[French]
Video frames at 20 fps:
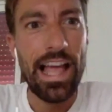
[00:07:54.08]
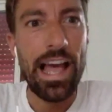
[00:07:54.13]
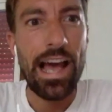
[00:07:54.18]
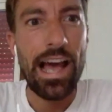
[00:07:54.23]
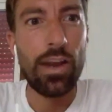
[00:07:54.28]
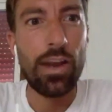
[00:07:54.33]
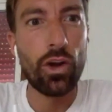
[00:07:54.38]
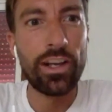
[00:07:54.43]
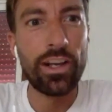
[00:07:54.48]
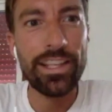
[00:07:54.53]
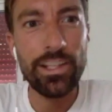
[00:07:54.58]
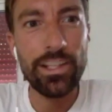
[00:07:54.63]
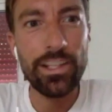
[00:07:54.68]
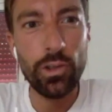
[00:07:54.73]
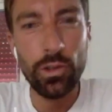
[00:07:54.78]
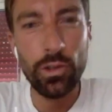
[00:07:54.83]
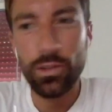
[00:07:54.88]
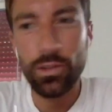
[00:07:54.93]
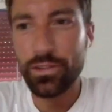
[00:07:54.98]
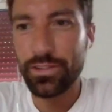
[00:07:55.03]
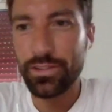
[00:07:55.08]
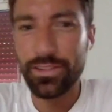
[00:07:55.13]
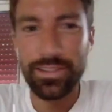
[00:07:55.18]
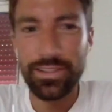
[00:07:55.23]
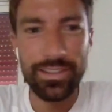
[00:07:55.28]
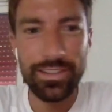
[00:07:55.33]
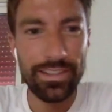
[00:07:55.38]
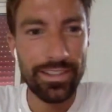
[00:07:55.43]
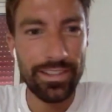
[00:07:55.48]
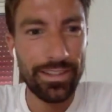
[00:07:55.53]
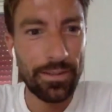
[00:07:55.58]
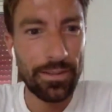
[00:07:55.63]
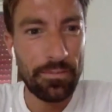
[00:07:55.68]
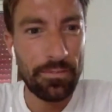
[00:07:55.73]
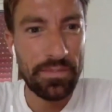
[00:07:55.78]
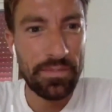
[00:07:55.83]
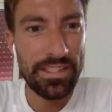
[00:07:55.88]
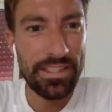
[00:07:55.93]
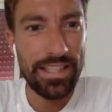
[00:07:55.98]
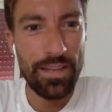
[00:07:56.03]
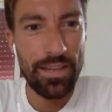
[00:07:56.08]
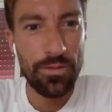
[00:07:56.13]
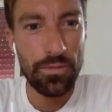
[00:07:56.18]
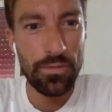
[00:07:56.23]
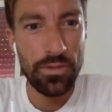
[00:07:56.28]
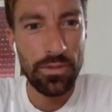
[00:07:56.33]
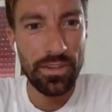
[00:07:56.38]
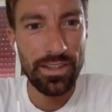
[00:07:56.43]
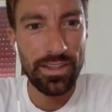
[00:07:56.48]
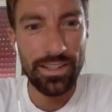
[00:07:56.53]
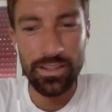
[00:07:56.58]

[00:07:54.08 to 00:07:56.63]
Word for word: Alors Rio, euh, Steph,